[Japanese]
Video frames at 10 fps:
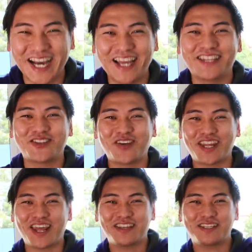はい。というわけ
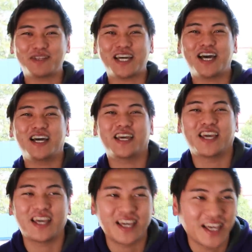でね、じゃあまた、
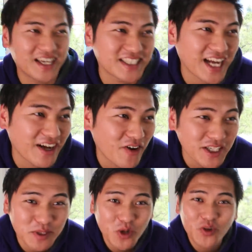えー、次回お会
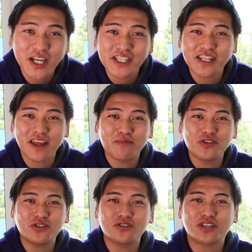いしましょう。こんな感じでね、
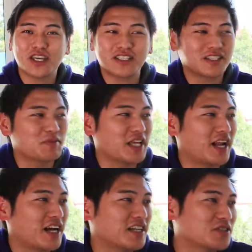Vlog 形式みたい
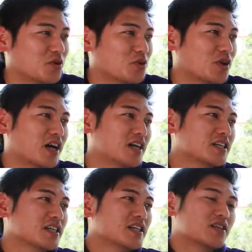な感じの動画、
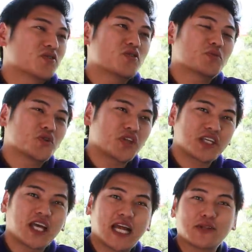今後も撮ってい
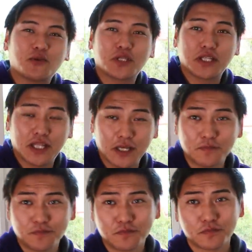きたいなと思ってい
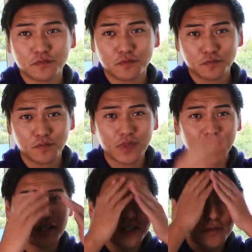て、
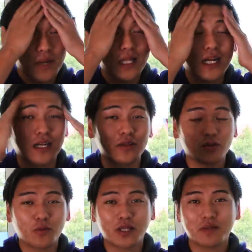まあなんか
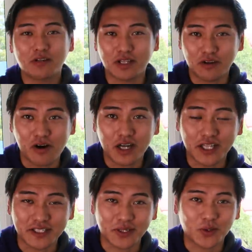どこまで見てくれてるかわかん
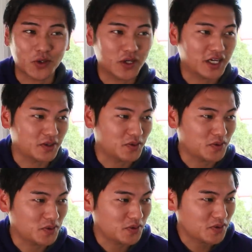ないですけど、あ
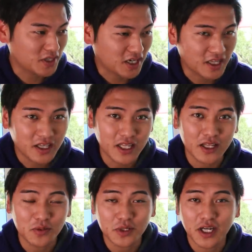のー、なんかいい
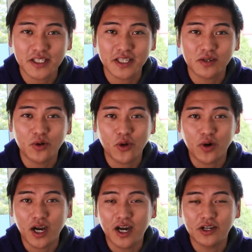なと思ったらぜひ高評
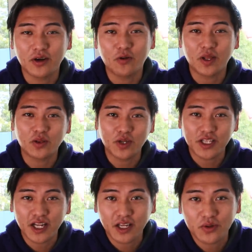価、あるいはコメントに
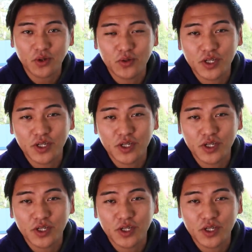いただけると